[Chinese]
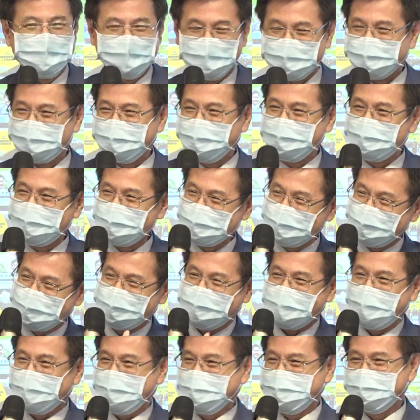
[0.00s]
我们都是
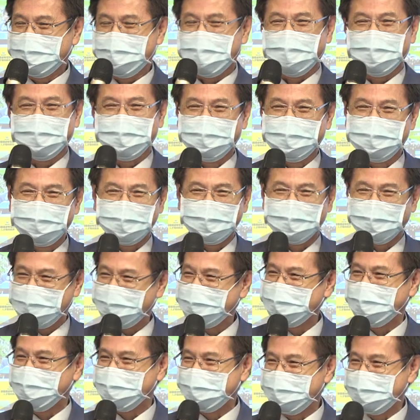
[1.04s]
在他的这个
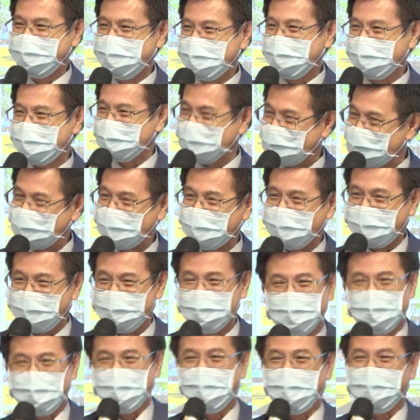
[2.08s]
领导之下工作了
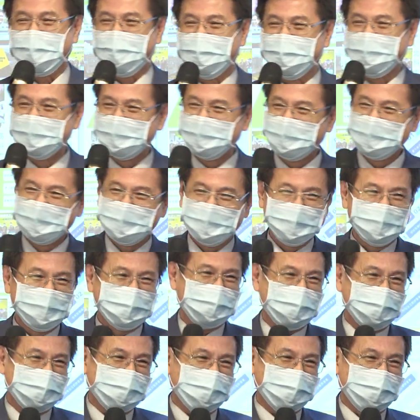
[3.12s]
很久哈。
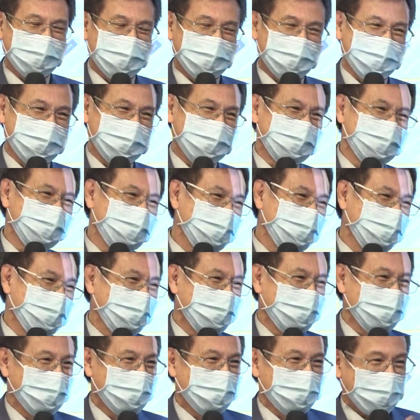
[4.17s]
那
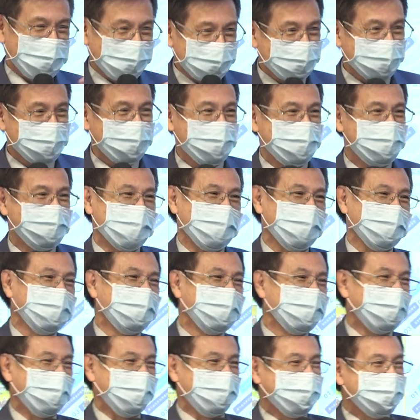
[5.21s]
杨副局长
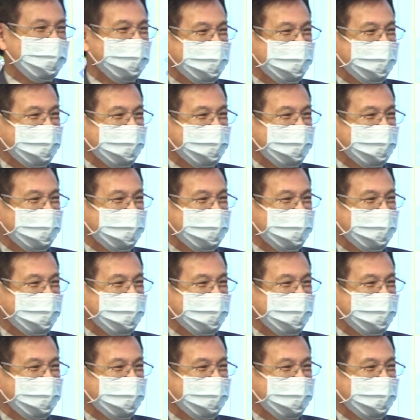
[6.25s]
啊，